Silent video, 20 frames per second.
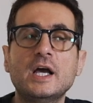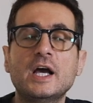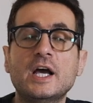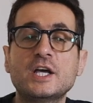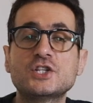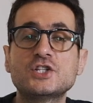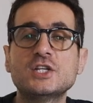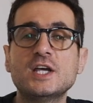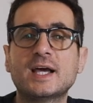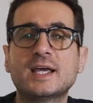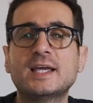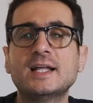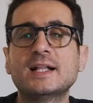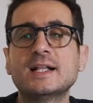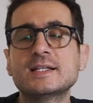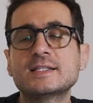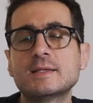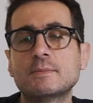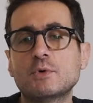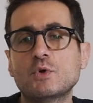هالشيء اكيد
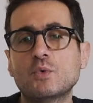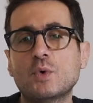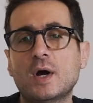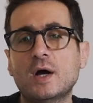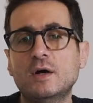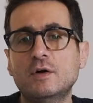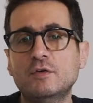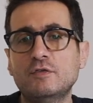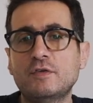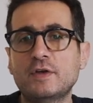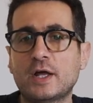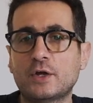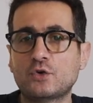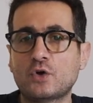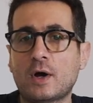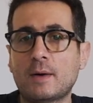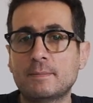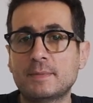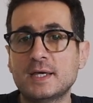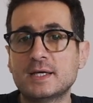لازم يوقف
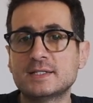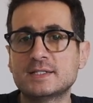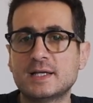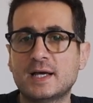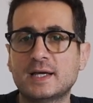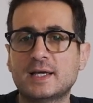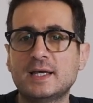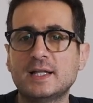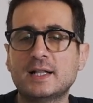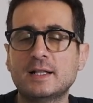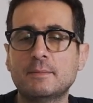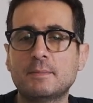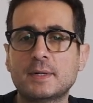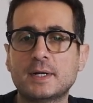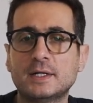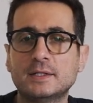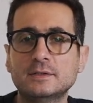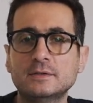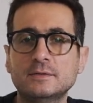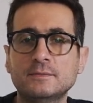لانه عم بيأذي اكيد
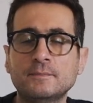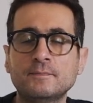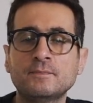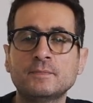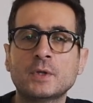البراند